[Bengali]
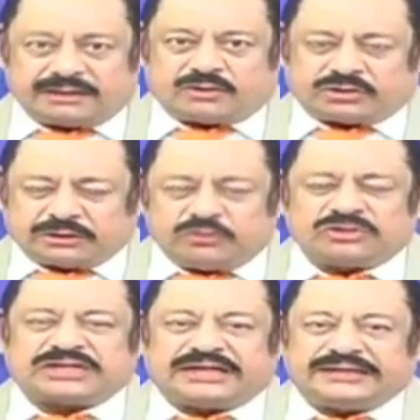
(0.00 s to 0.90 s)
কথাগুলো
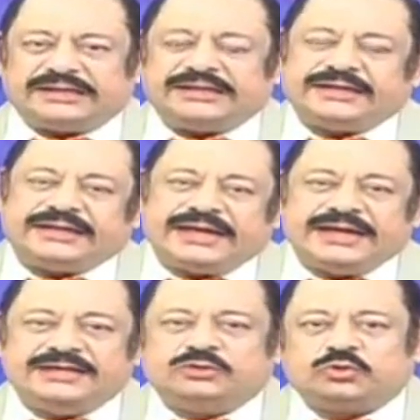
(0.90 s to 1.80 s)
সাজালে
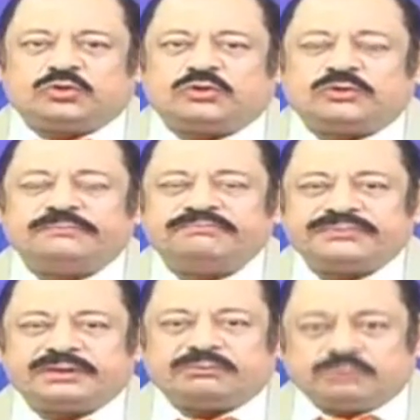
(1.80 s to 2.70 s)
এই দুটো
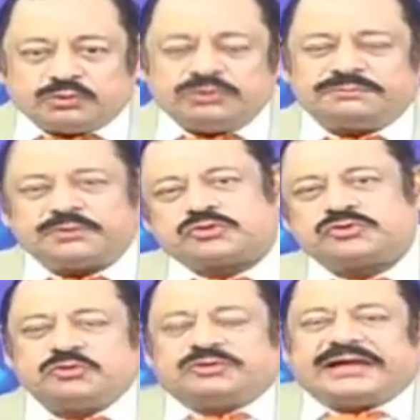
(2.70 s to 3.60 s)
মূল
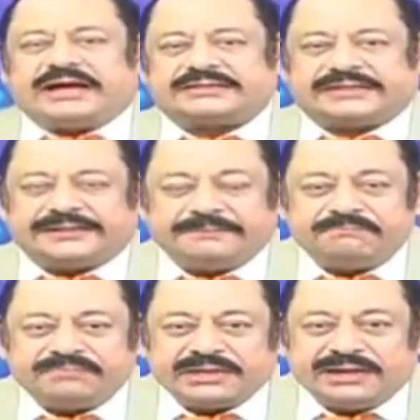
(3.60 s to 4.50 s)
প্রশ্ন উঠে আসে
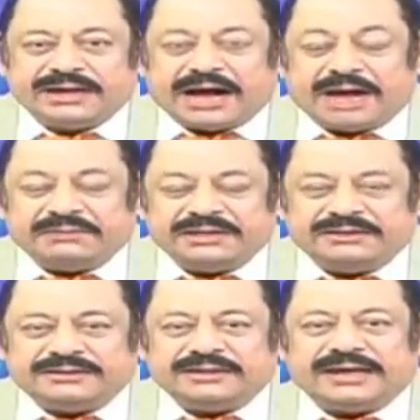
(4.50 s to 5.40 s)
আমি
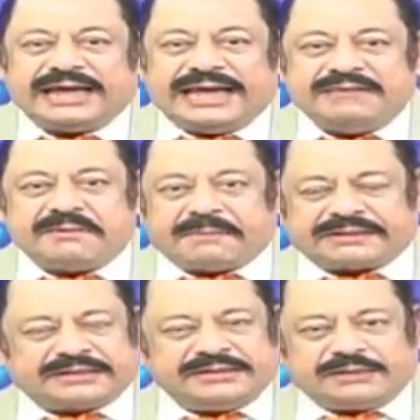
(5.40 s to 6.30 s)
এই
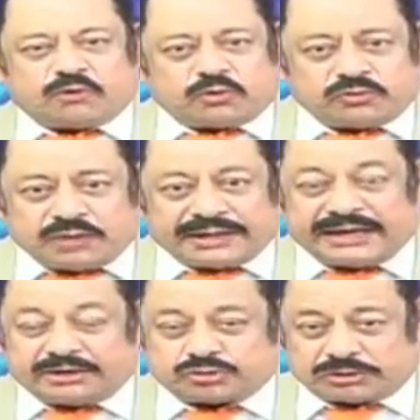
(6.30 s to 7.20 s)
ব্যাপারটা নিয়ে কখনো আগে
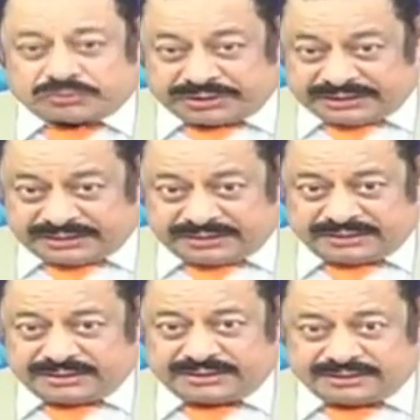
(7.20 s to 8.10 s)
আলোচনা করিনি
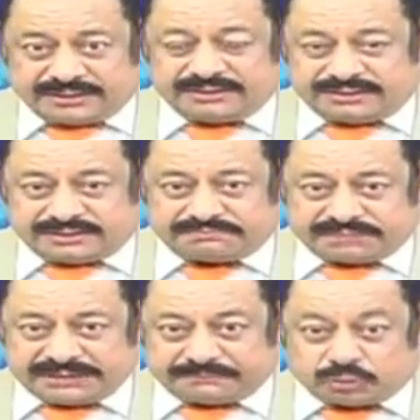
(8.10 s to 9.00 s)

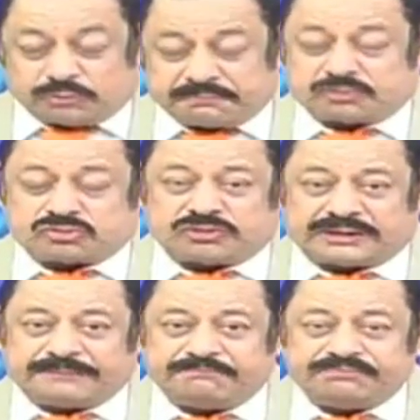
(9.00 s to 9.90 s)
যে প্রথম
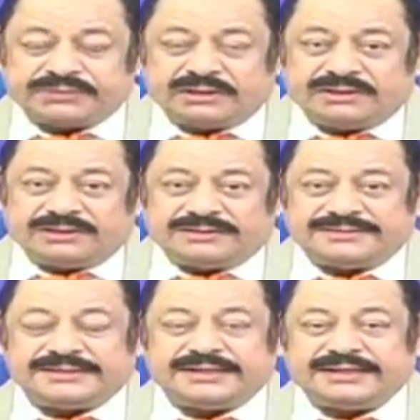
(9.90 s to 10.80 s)
প্রশ্নটা
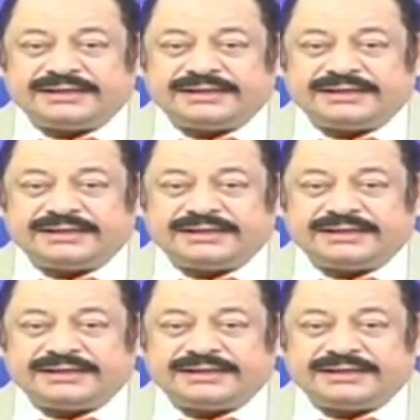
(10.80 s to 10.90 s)
যে